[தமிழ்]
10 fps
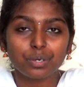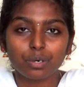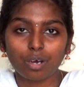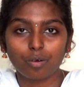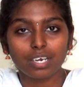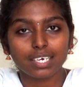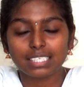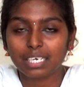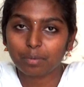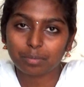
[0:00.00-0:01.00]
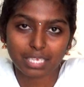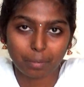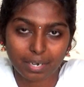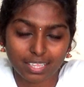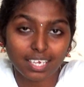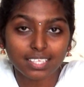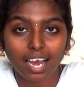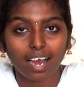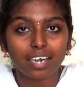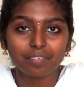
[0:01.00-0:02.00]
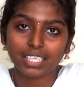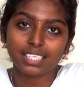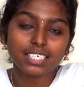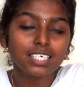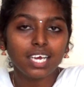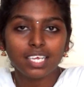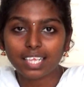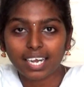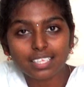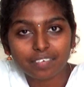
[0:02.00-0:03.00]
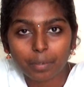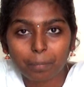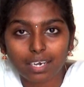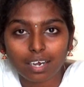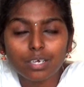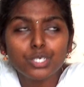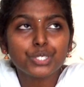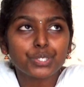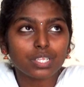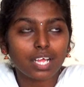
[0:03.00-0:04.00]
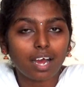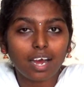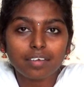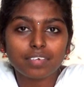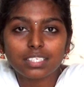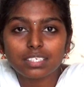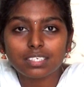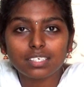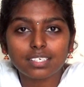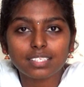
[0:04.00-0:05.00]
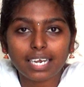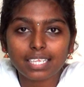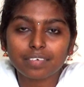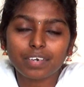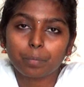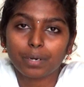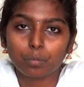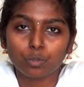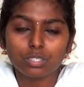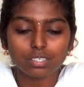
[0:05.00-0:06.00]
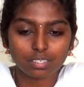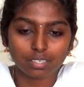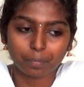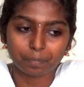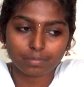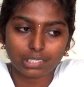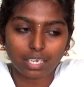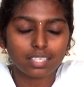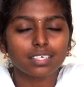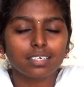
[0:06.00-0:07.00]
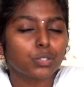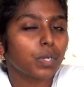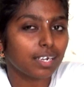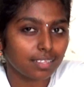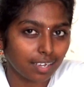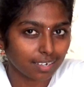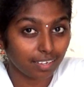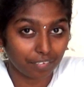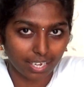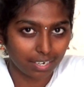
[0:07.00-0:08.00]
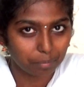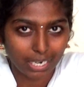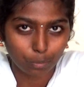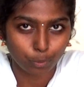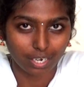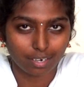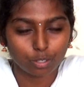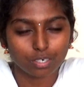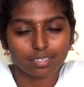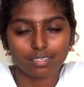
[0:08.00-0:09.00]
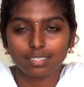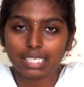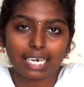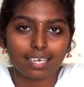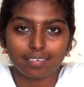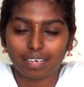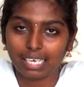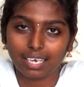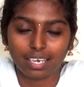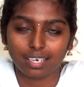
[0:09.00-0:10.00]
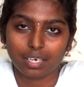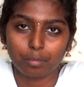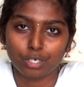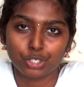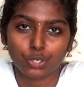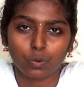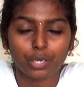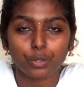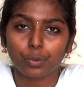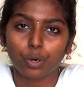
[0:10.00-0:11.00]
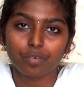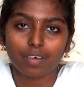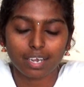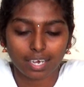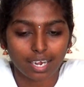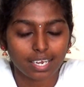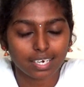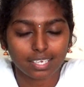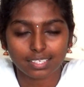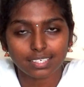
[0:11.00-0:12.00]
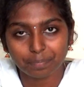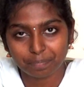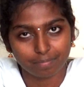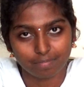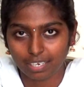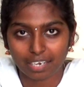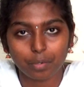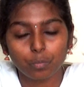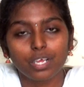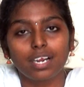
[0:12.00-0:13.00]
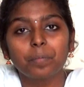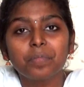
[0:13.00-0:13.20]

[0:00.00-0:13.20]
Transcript: ஸோ அவங்களுக்கு திருமணம் செய்யப்படுது அந்த ஆண் வந்து தனித்து விடப்படுறான் ஸோ அந்த ஆண் வந்து தனித்து விடப்படும் போது அந்த துயரத்துலேருந்து அவனால் மீள முடியல ஒரு தீராத வழியாக இருக்குது அப்படின்னு வச்சுக்கோங்களேன் ஒரு ஒரு வருட காலகட்டத்துக்கு வரவே முடியல